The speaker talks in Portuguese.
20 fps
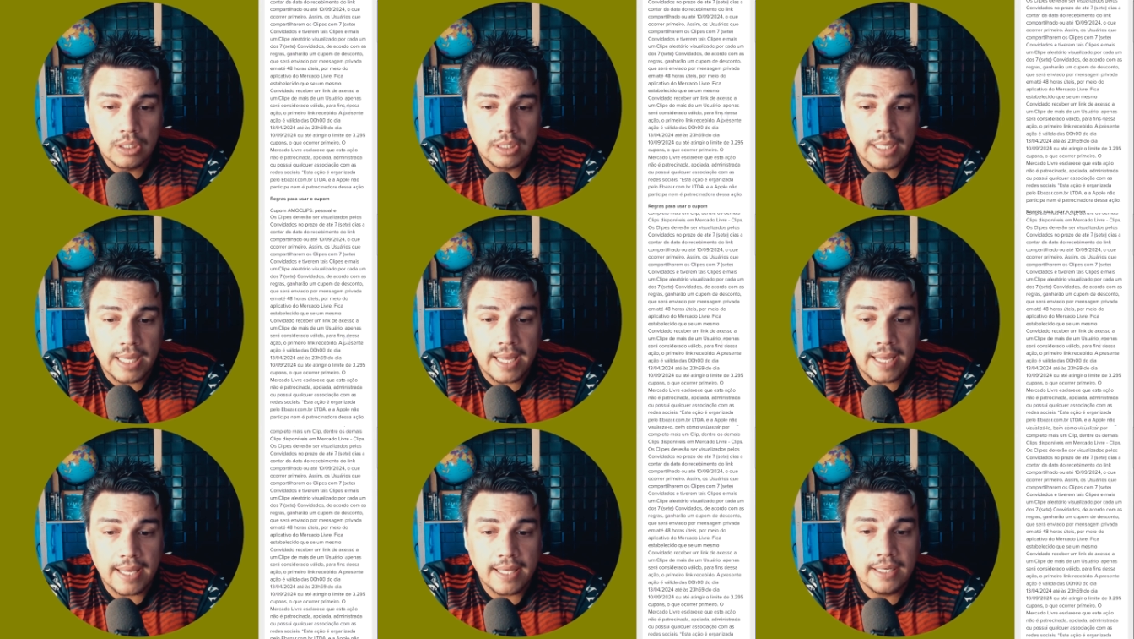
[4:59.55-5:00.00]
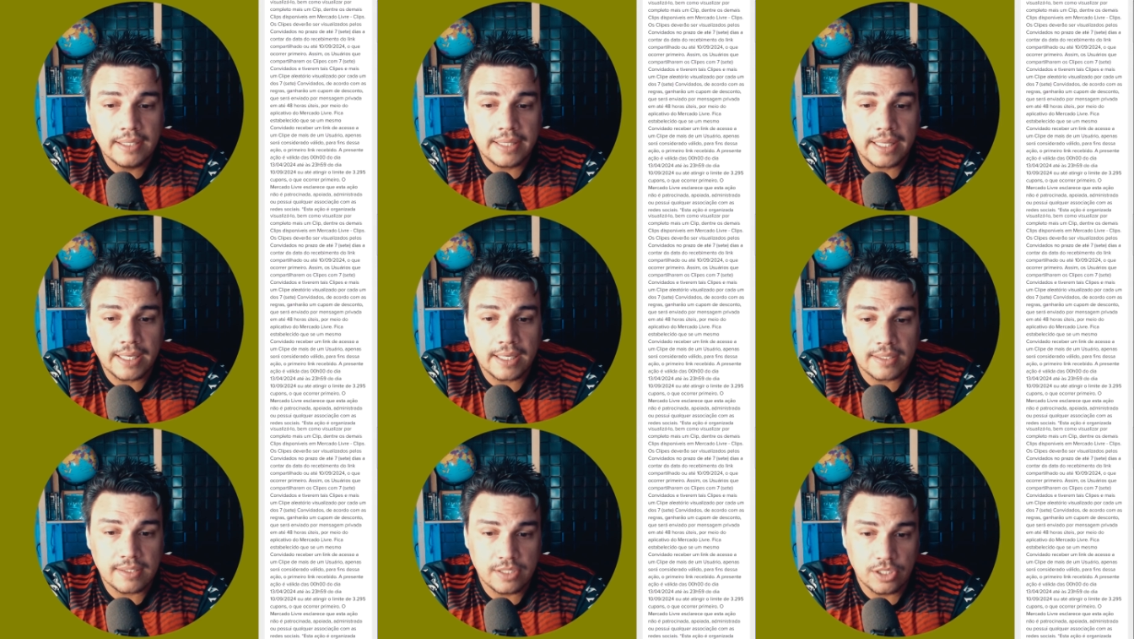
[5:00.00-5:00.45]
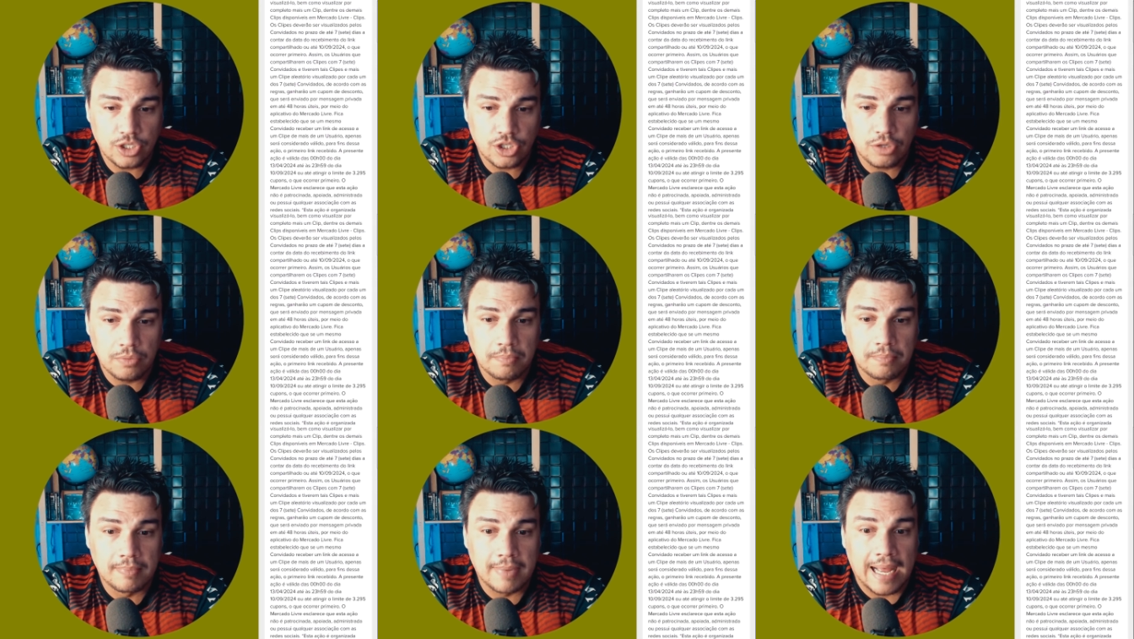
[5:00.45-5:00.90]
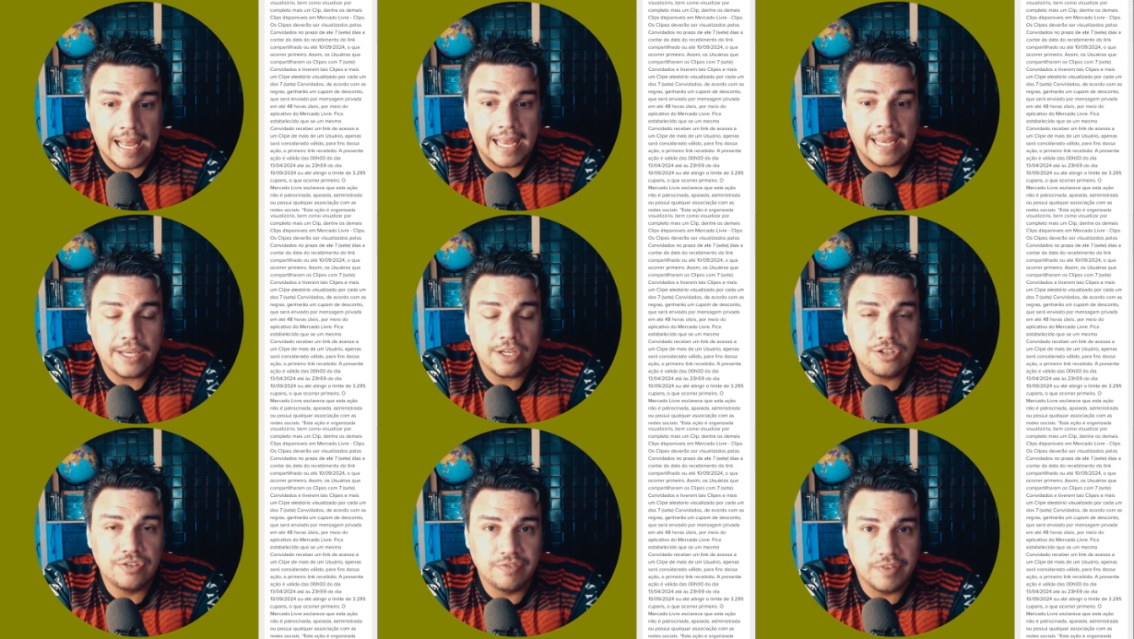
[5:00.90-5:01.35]
Né? Ele tem que assistir
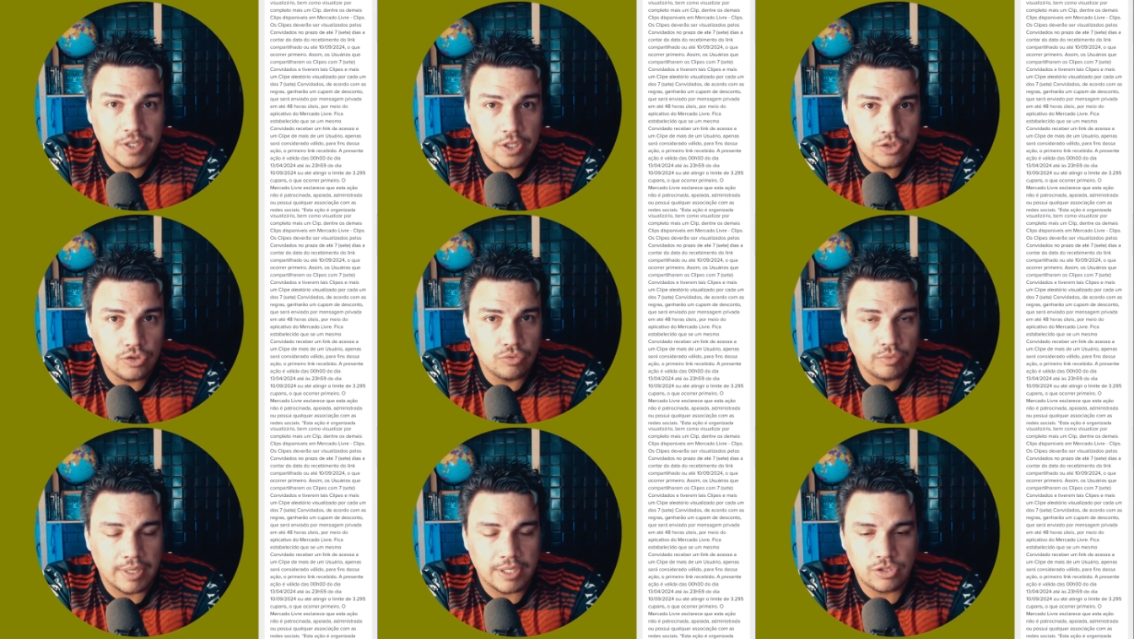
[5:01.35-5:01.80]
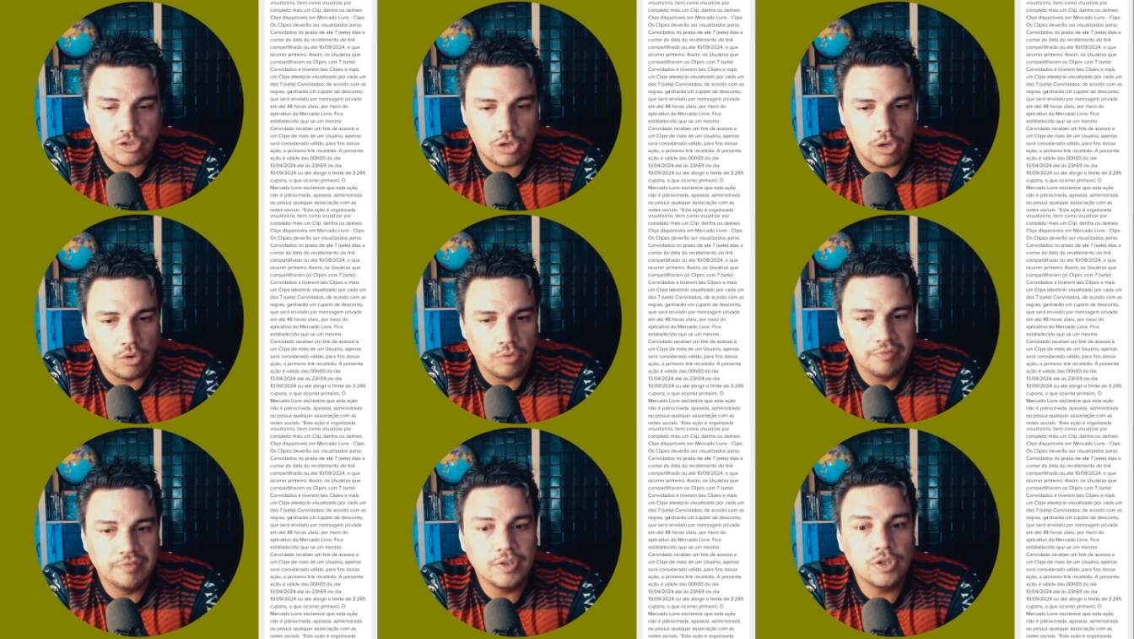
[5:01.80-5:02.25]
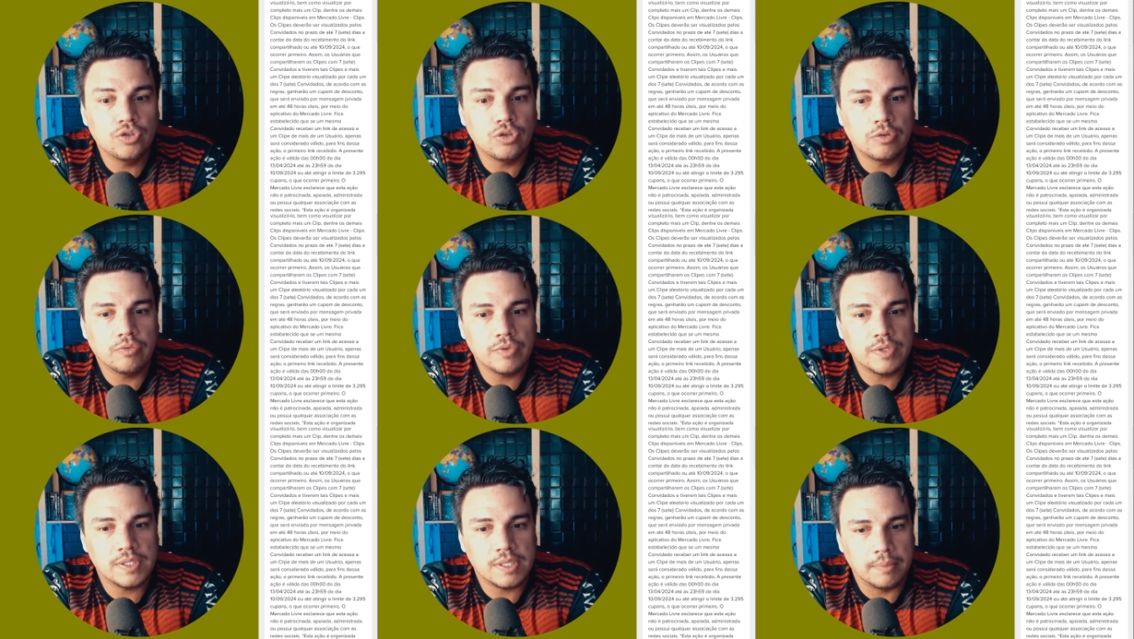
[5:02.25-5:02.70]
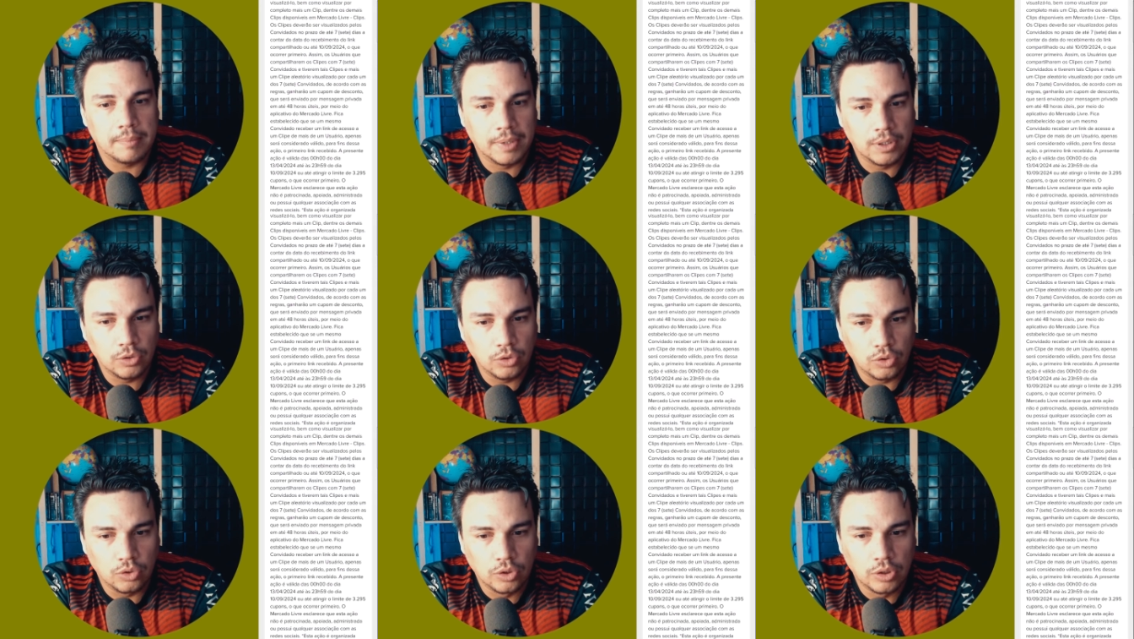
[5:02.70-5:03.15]
mais vídeos, não é só o vídeo que você
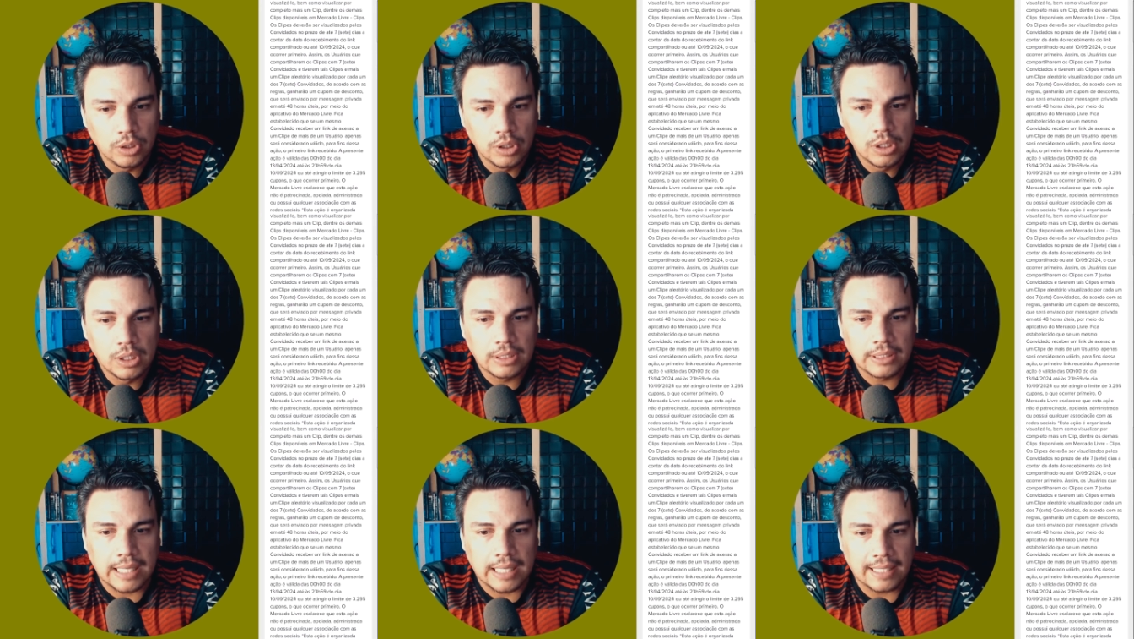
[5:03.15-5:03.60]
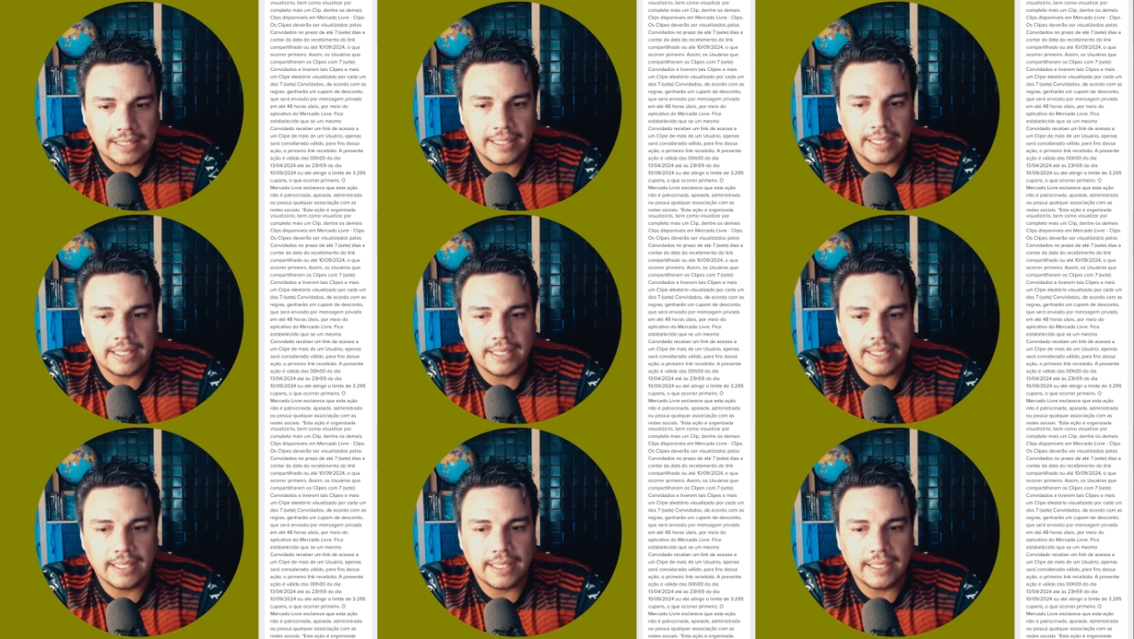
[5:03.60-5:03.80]
mandou, tá?